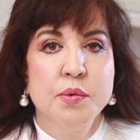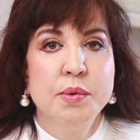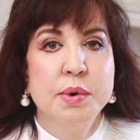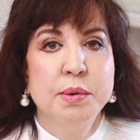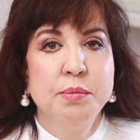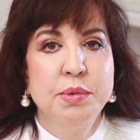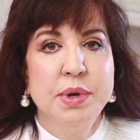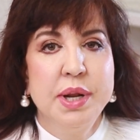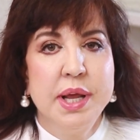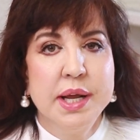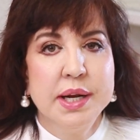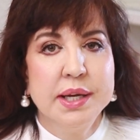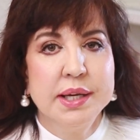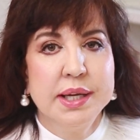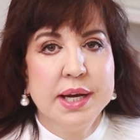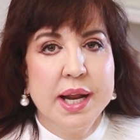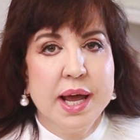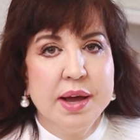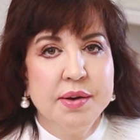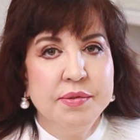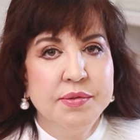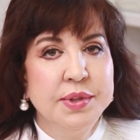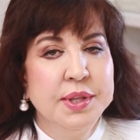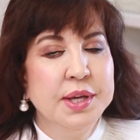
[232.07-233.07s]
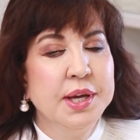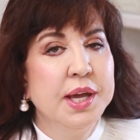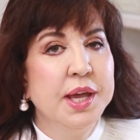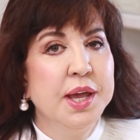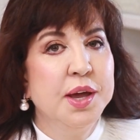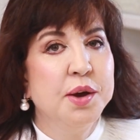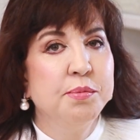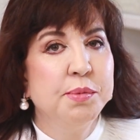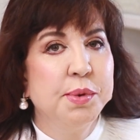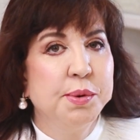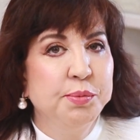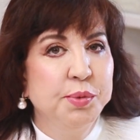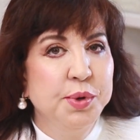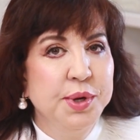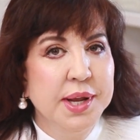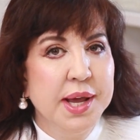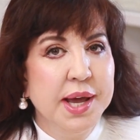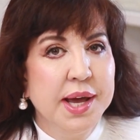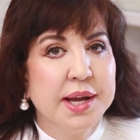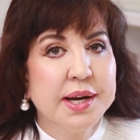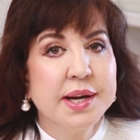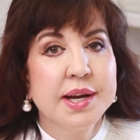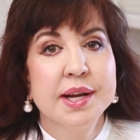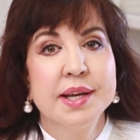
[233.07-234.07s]
Uma mulher grávida é uma
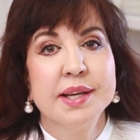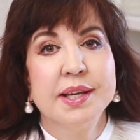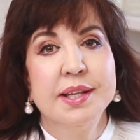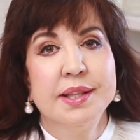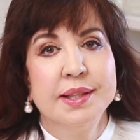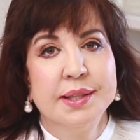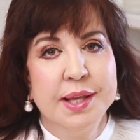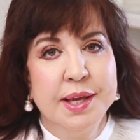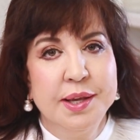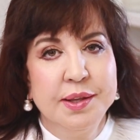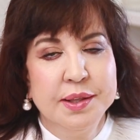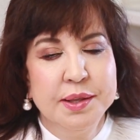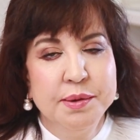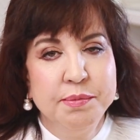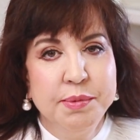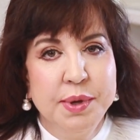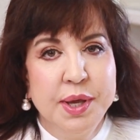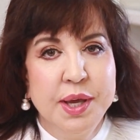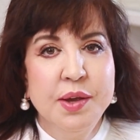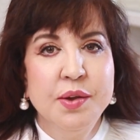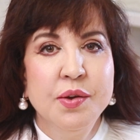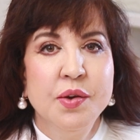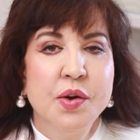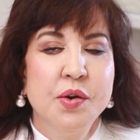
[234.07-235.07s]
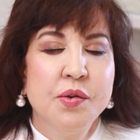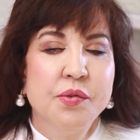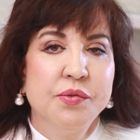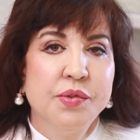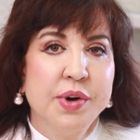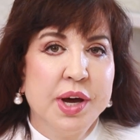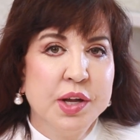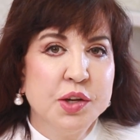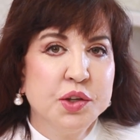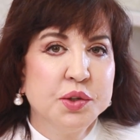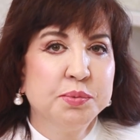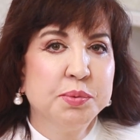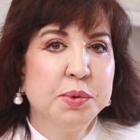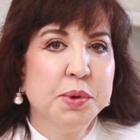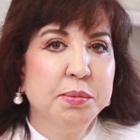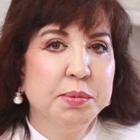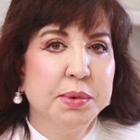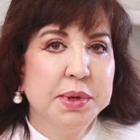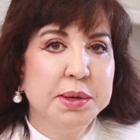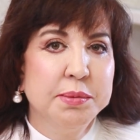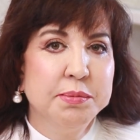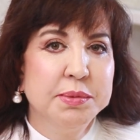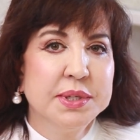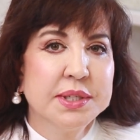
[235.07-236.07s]
mulher que tem também vários
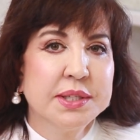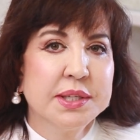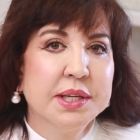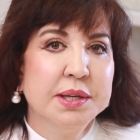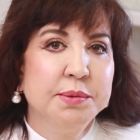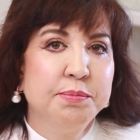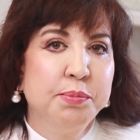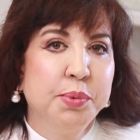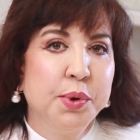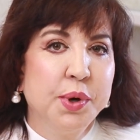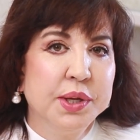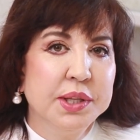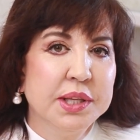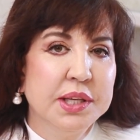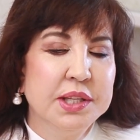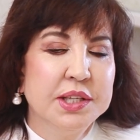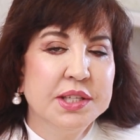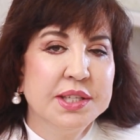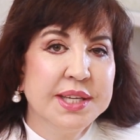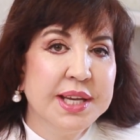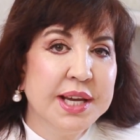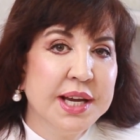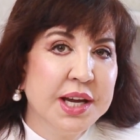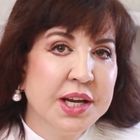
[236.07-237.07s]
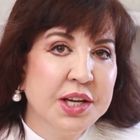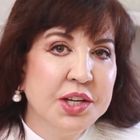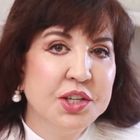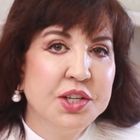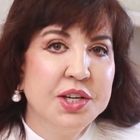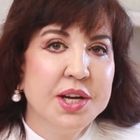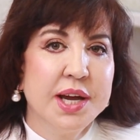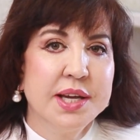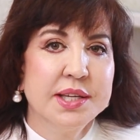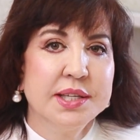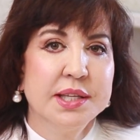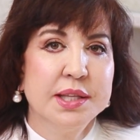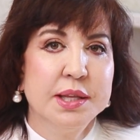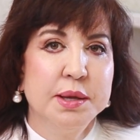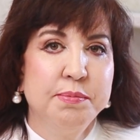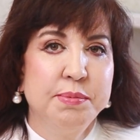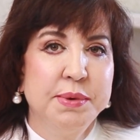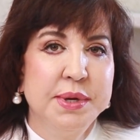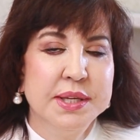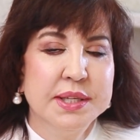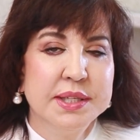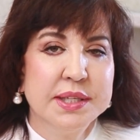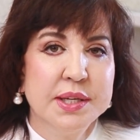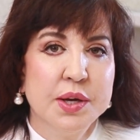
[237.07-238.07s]
problemas que podem desencadear essa
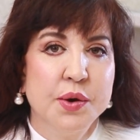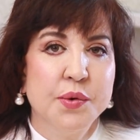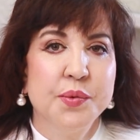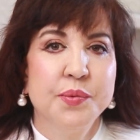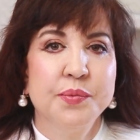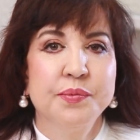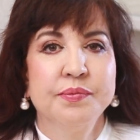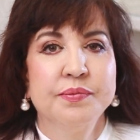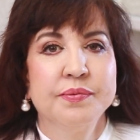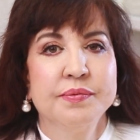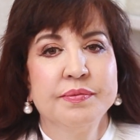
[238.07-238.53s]
depressão.